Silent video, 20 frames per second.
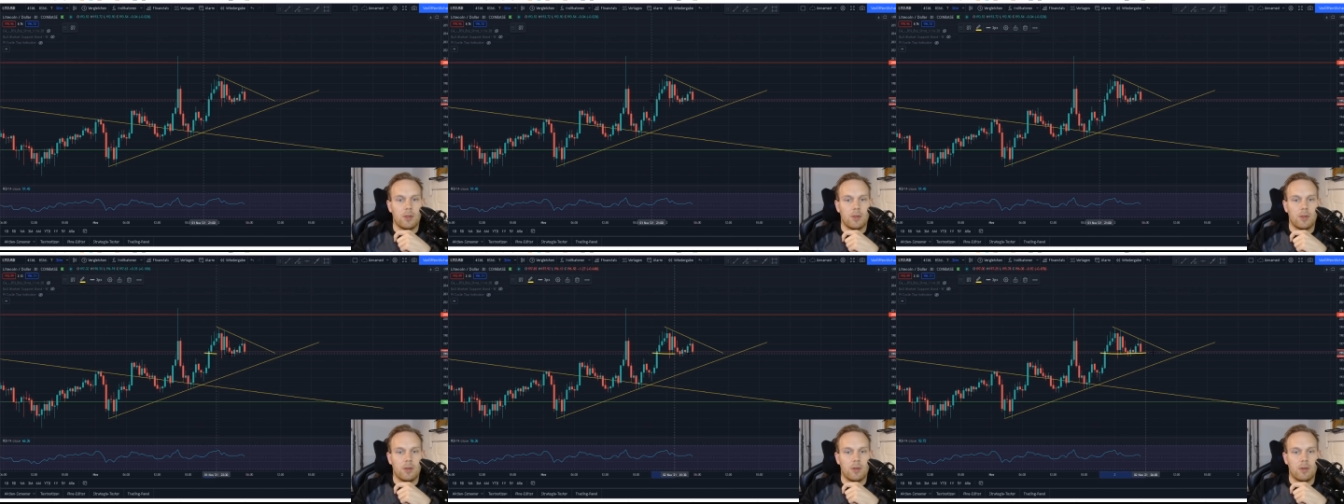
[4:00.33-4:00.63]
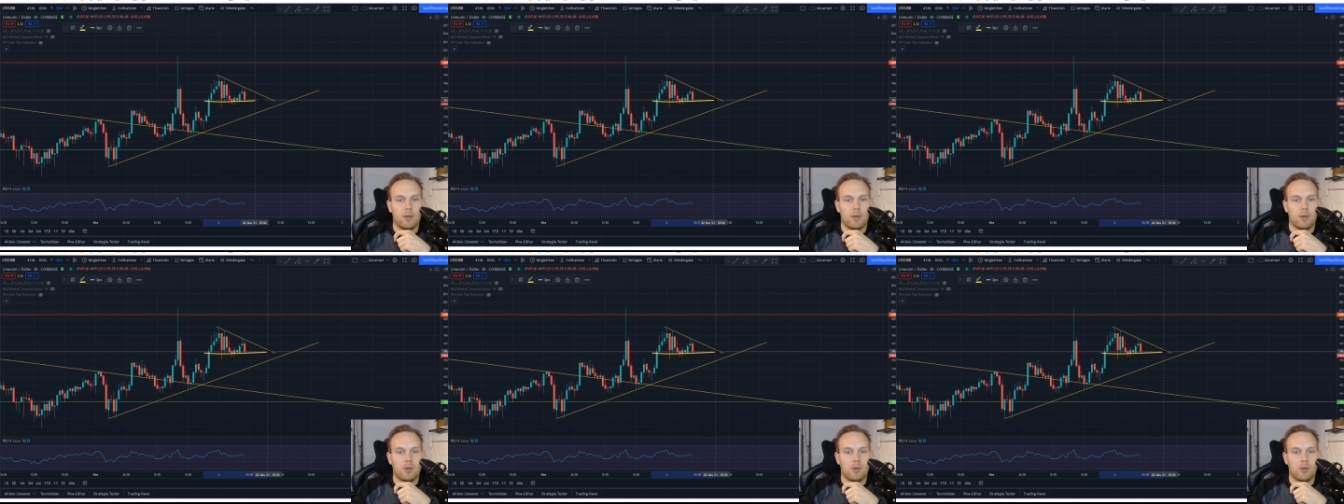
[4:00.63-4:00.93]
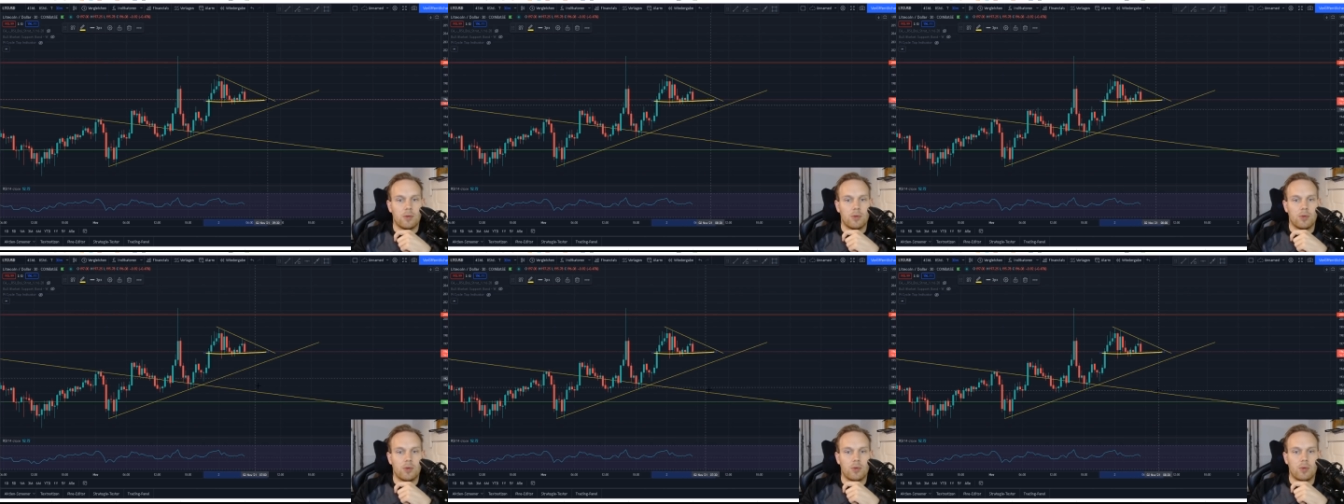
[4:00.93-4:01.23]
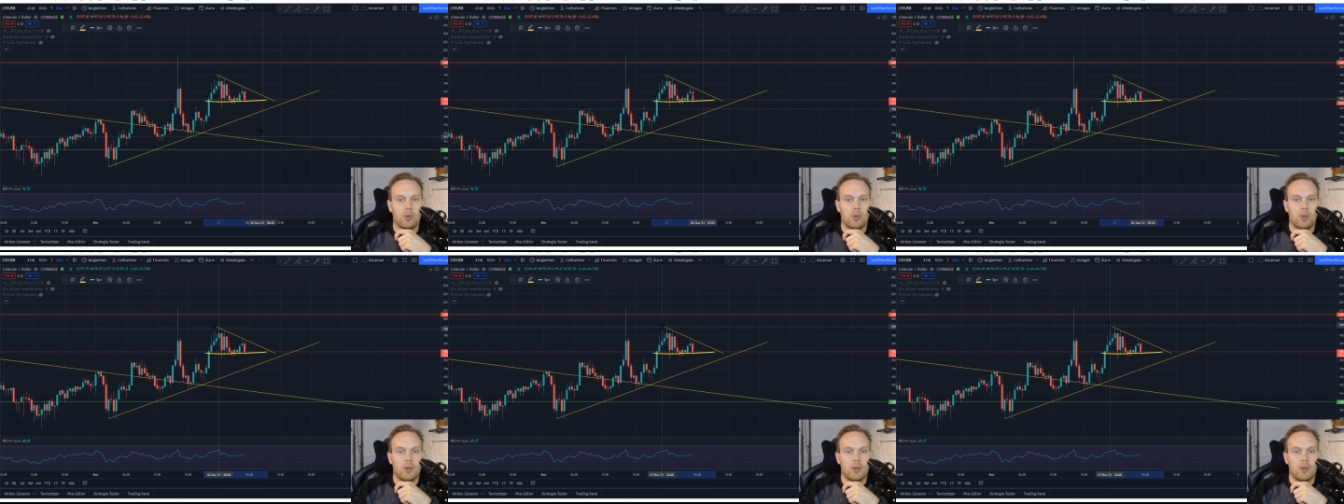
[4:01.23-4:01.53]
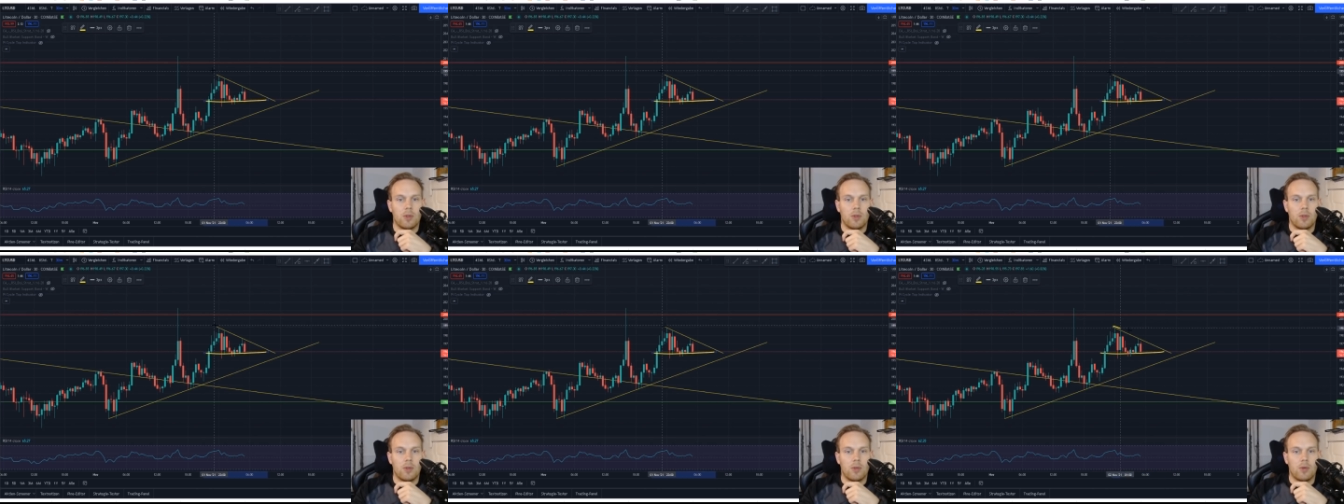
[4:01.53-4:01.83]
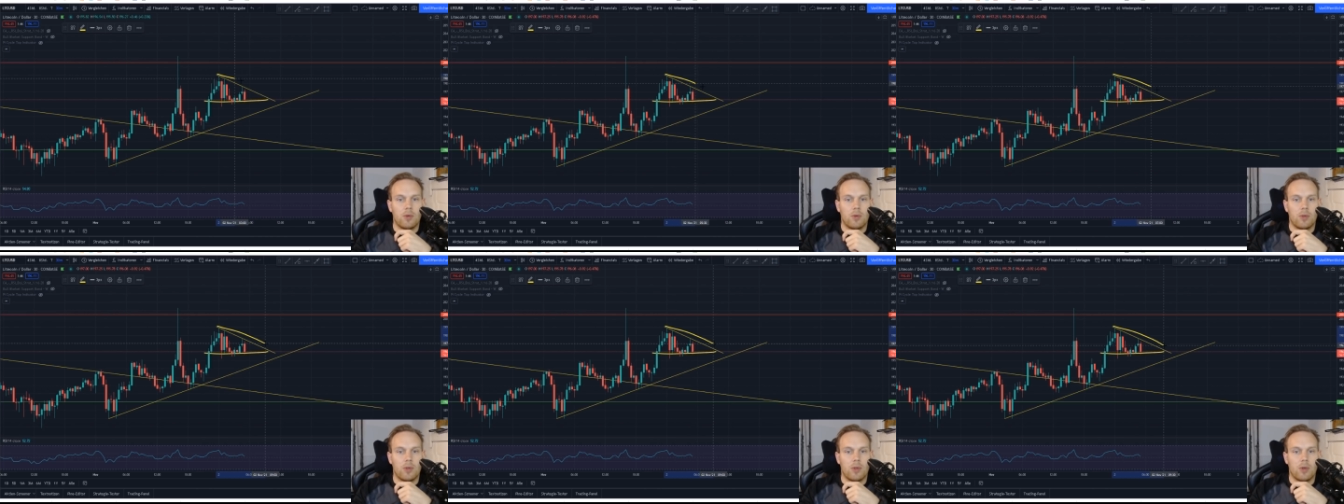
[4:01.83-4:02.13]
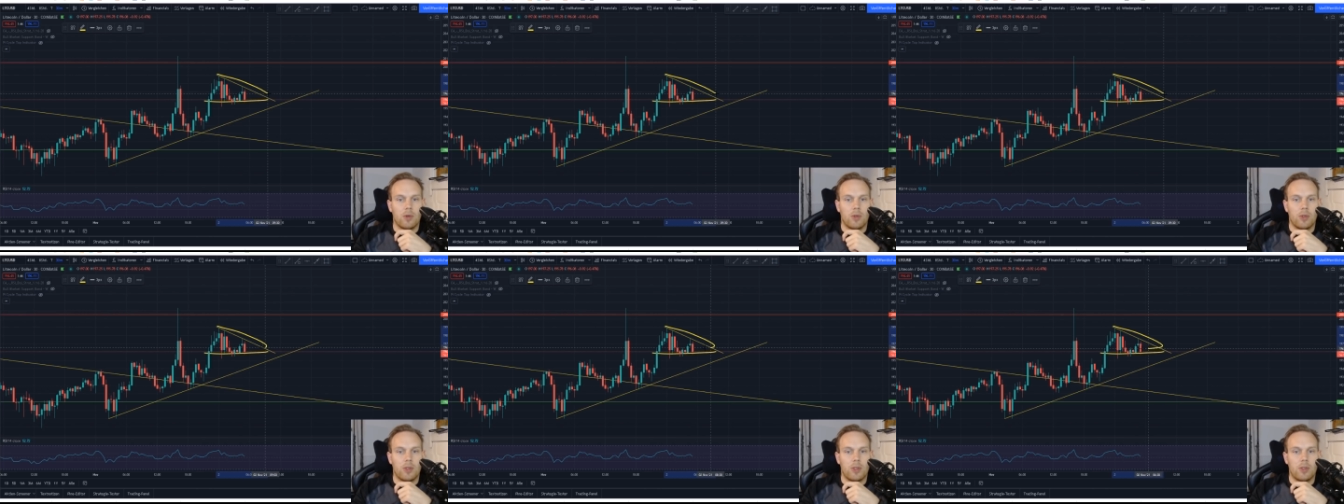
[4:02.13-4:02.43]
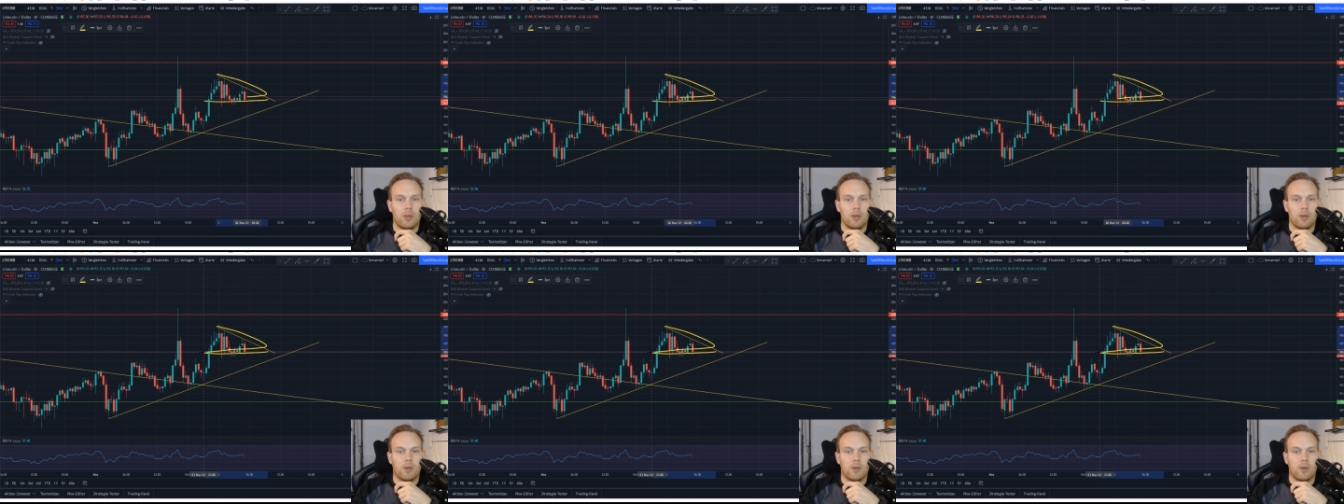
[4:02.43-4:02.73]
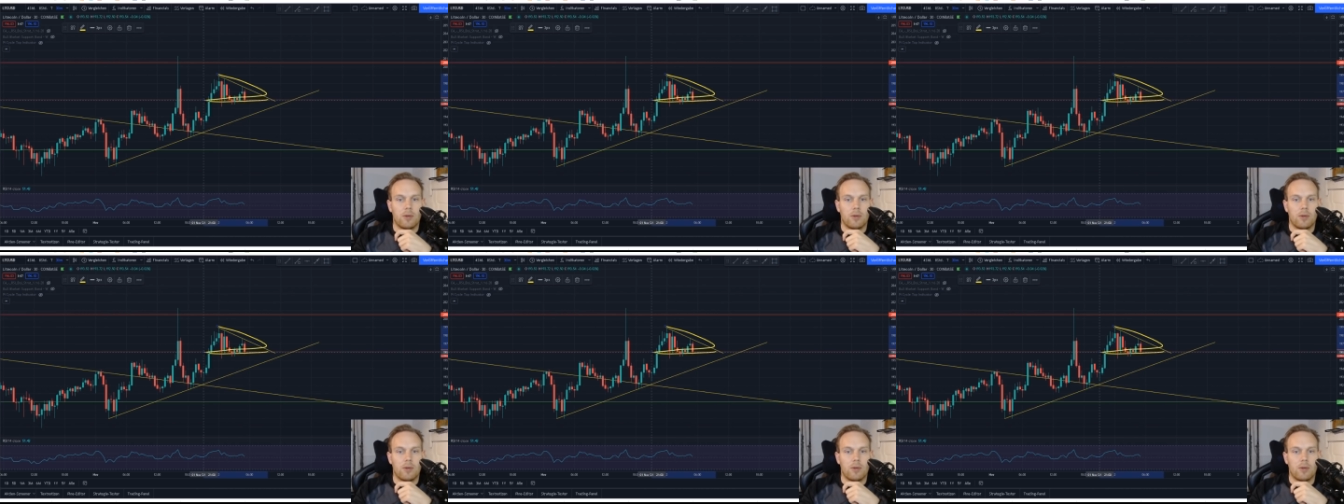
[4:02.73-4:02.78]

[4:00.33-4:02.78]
Na, so. Und auch hier.